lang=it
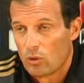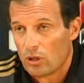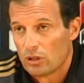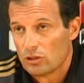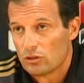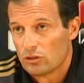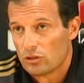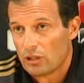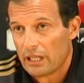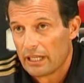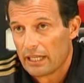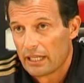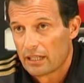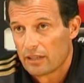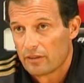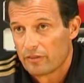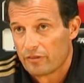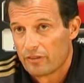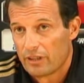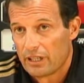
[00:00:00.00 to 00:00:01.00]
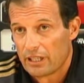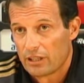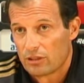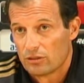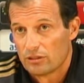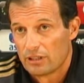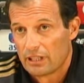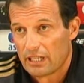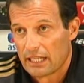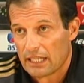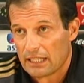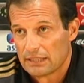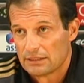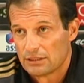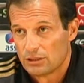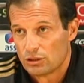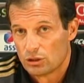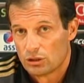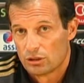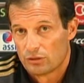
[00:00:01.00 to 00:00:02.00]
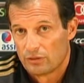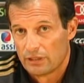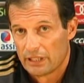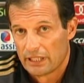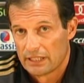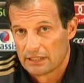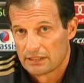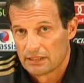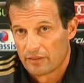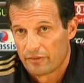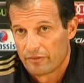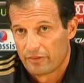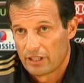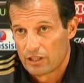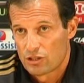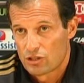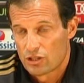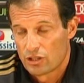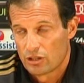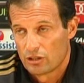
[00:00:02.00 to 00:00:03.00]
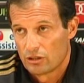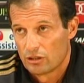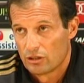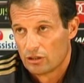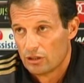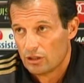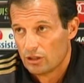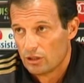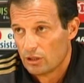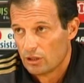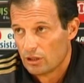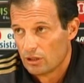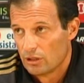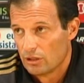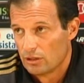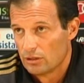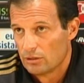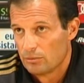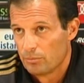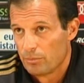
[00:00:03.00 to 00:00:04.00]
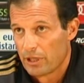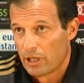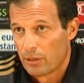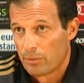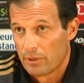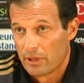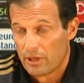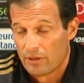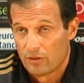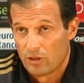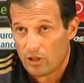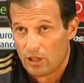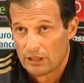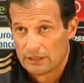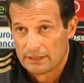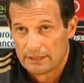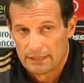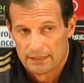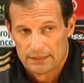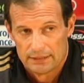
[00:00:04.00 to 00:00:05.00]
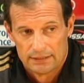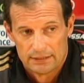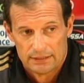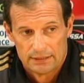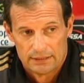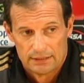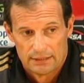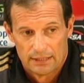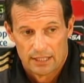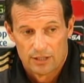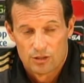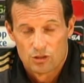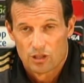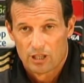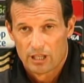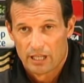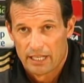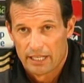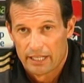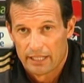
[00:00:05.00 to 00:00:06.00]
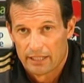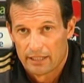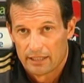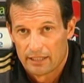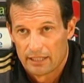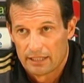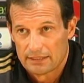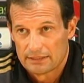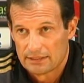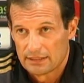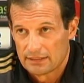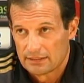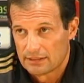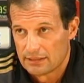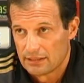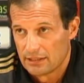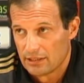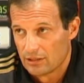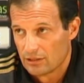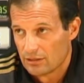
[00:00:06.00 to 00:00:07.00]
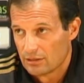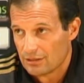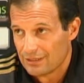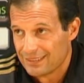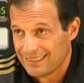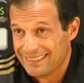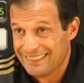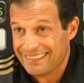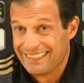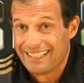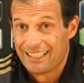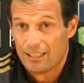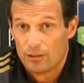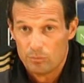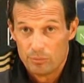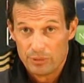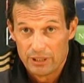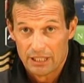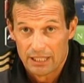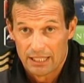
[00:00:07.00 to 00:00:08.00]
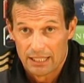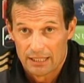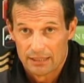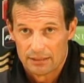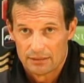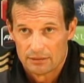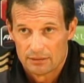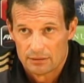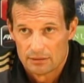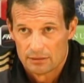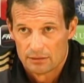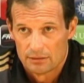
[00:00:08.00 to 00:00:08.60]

quando hai a che fare con dei ragazzi giovani che si affacciano eh, per la prima volta a giocare a San Siro nel Milan,